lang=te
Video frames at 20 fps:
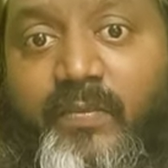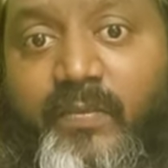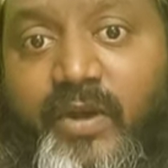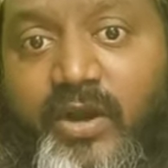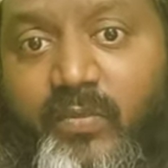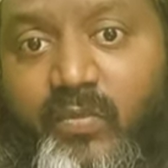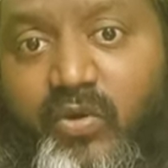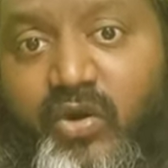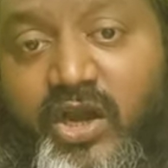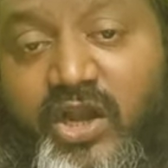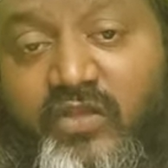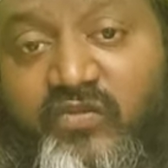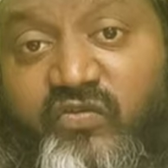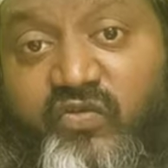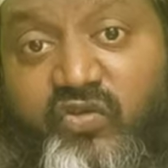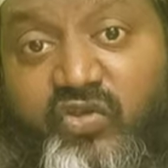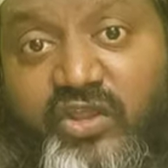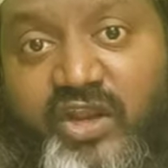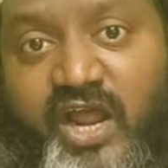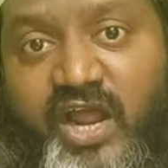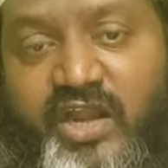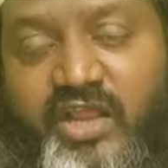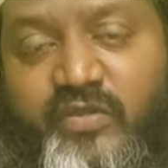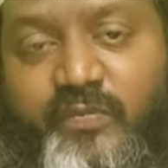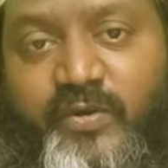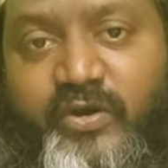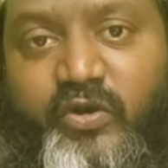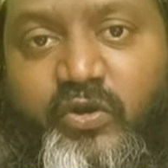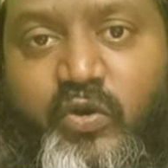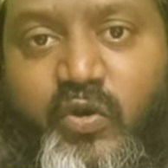మన ముంగట సుత్రా అనేది
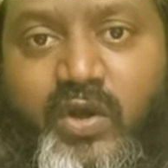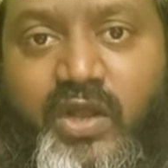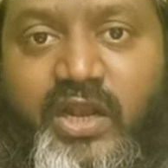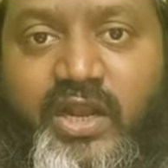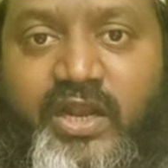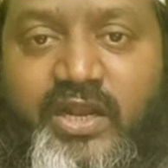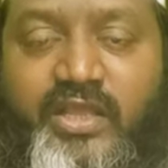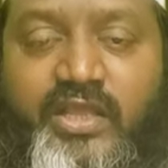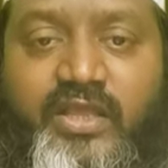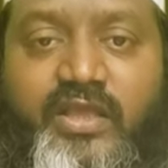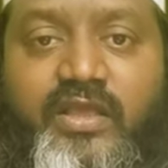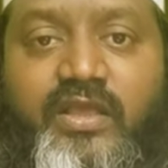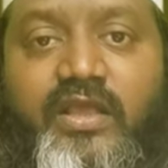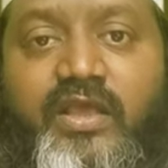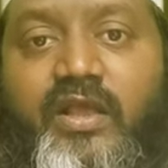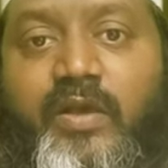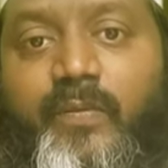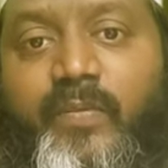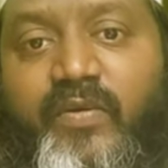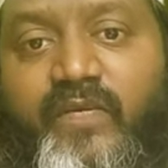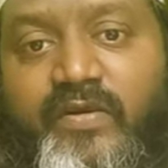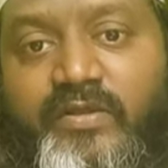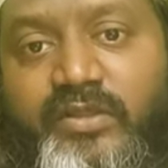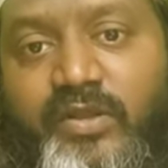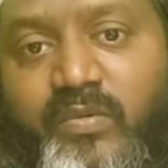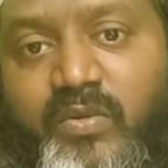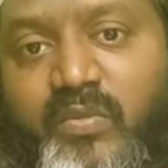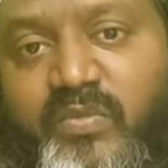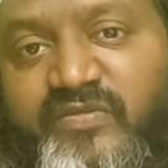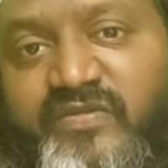పెట్టుకోవాలి అని ప్రవక్త
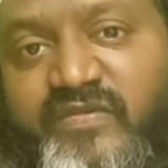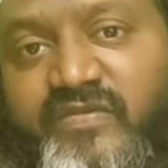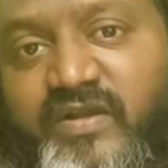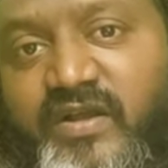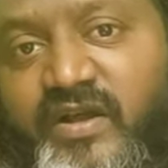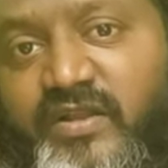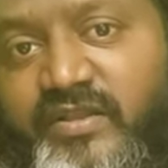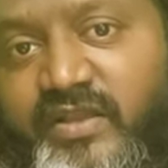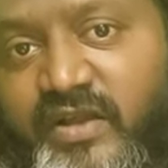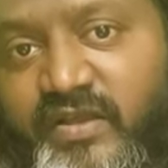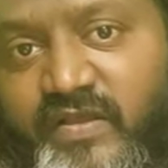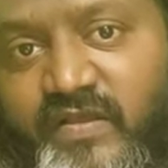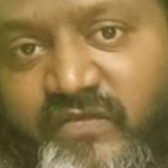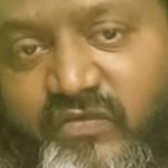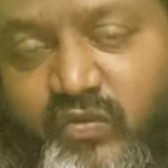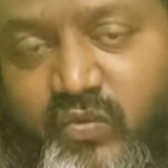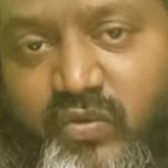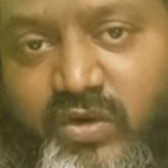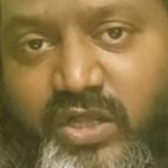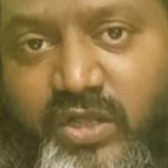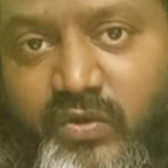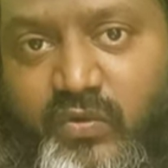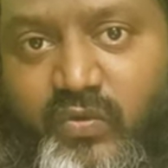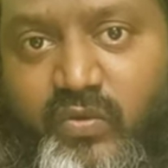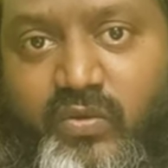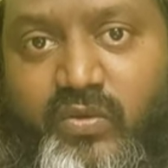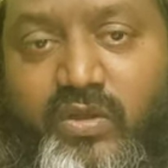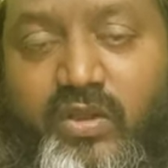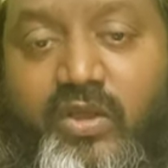మొహమ్మద్ అస్లం గారు తెలియజేస్తూ ఉన్నారు